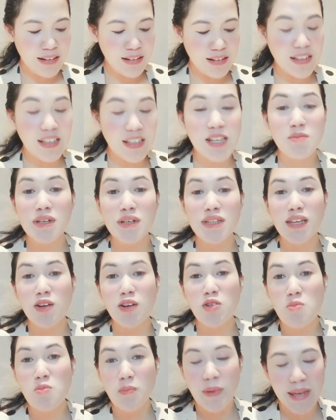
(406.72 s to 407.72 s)
naging
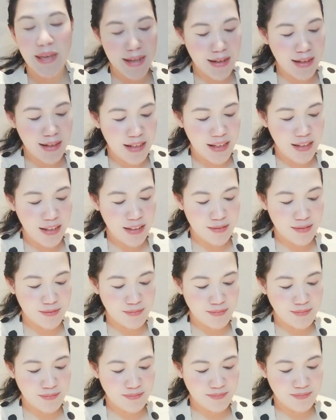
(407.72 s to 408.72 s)
matagumpay ang lahat.
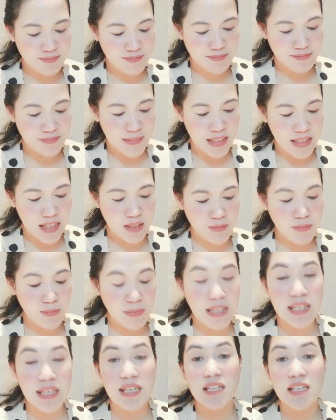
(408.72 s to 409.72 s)
At
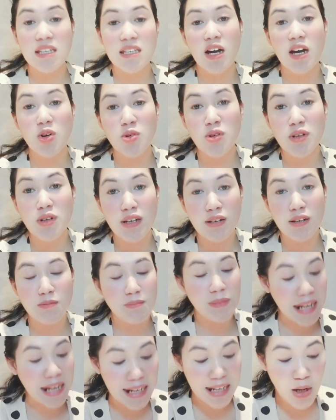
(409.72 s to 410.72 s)
binigyan niya ako
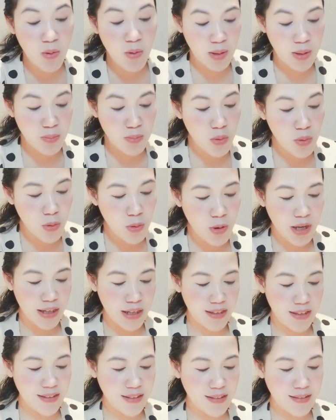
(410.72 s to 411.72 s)
ng pangalawang
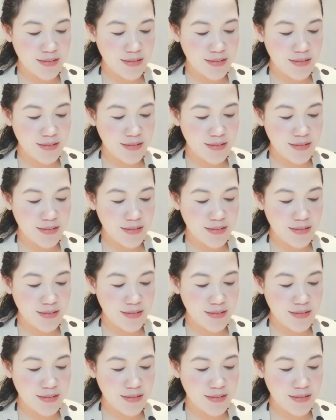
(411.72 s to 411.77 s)
buhay.